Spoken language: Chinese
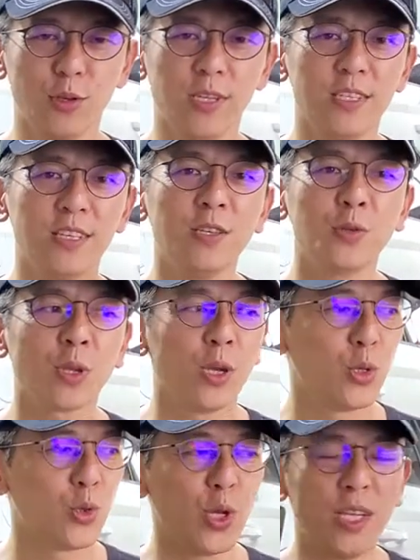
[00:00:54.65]
所以今天
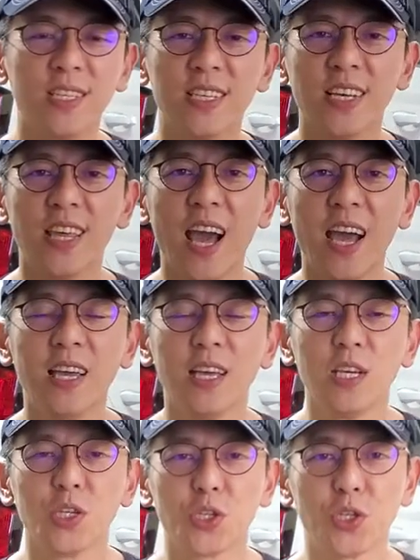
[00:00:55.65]
选择的
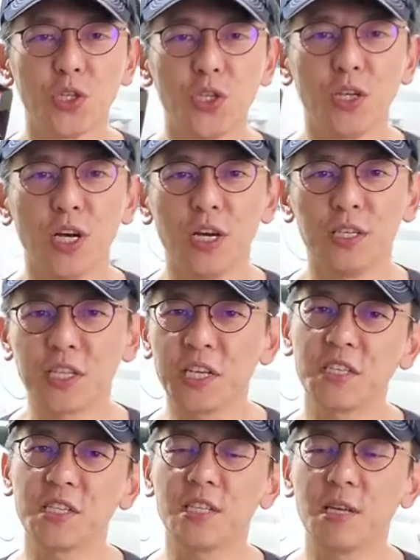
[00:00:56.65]
是呃
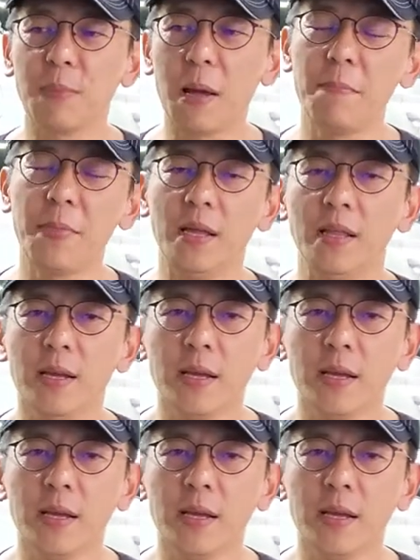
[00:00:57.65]
竞技的版本。